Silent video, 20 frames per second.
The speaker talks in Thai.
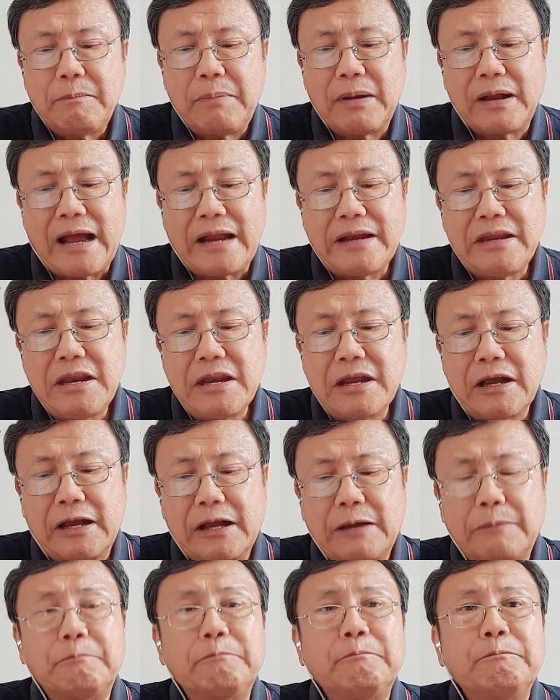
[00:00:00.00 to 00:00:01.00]
ประการที่หนึ่งค
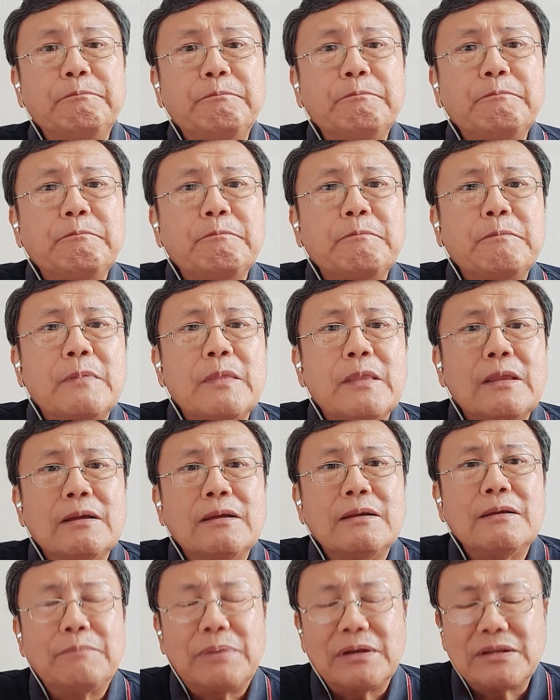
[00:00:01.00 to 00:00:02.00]
รับ
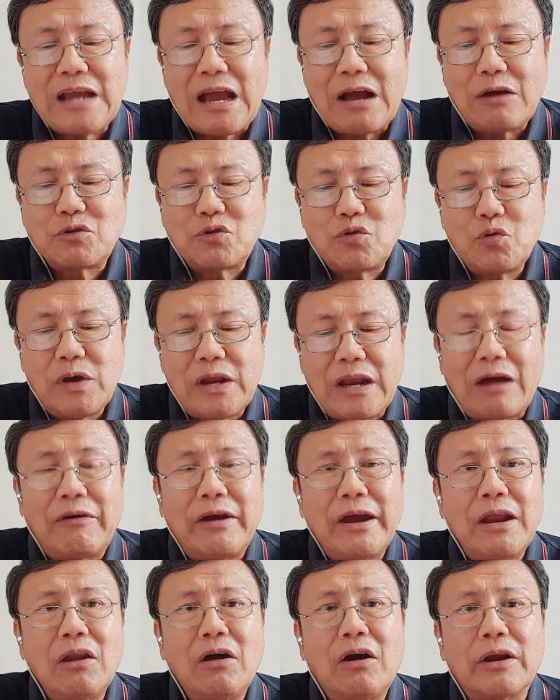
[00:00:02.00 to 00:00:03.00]
พระเจ้าช่วยเรา
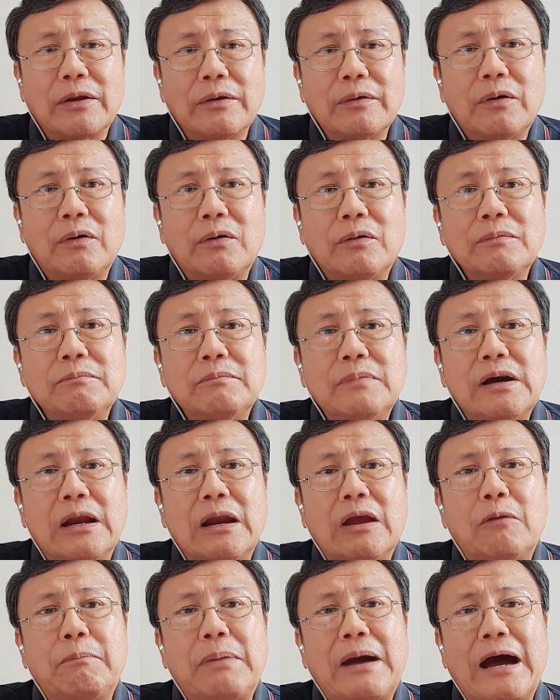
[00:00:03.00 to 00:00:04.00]
ให้รอด เมื่อ
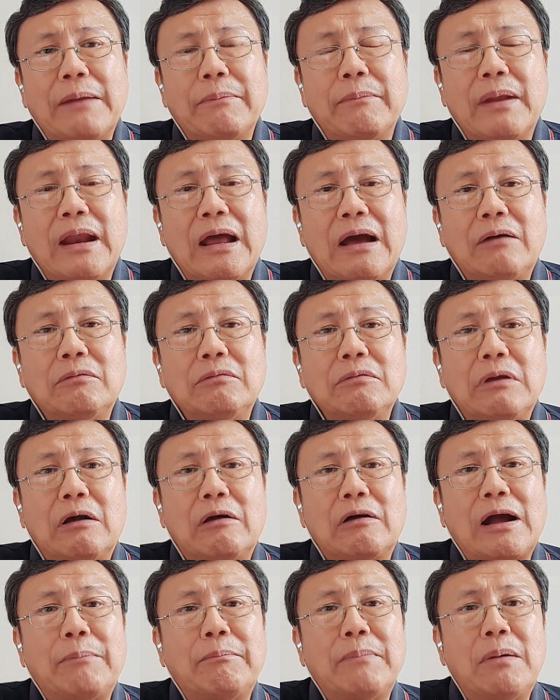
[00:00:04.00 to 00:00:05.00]
เราผ่านไปแล้วเรา
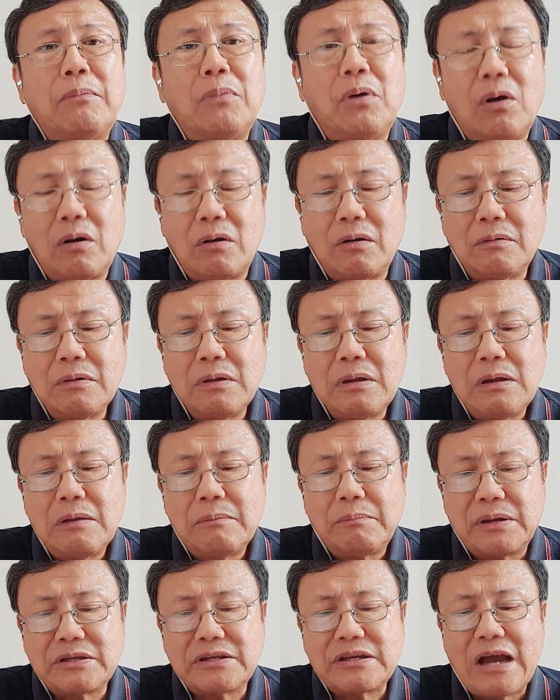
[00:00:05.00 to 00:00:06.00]
กลับมามอง
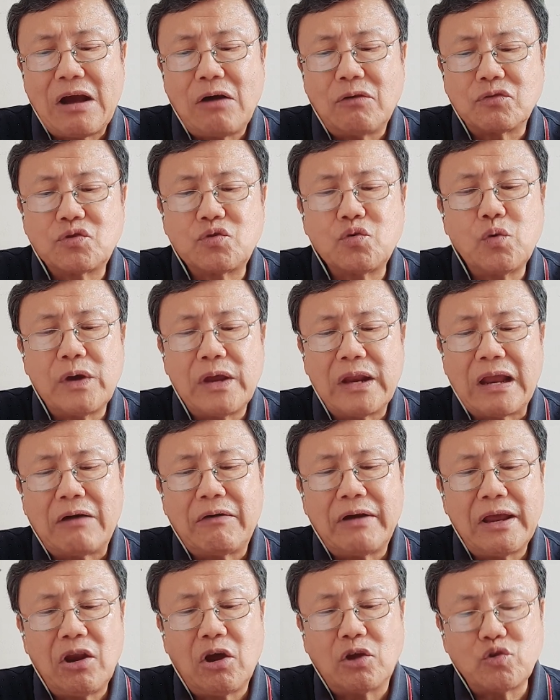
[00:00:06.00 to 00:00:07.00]
พระเจ้าช่วยเรา
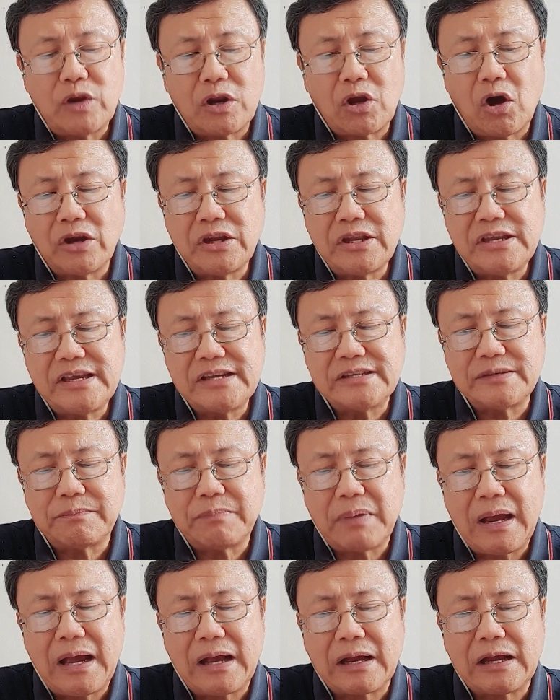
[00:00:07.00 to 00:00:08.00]
ให้รอดอยู่ในข้อที่
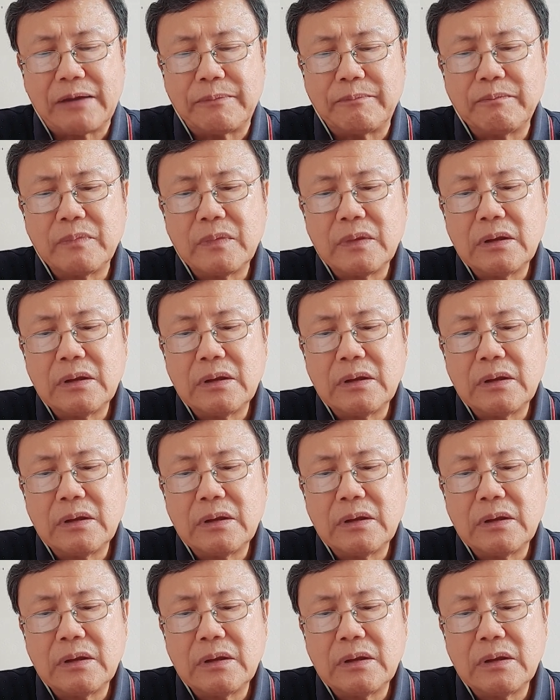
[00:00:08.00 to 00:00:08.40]
25 ครับ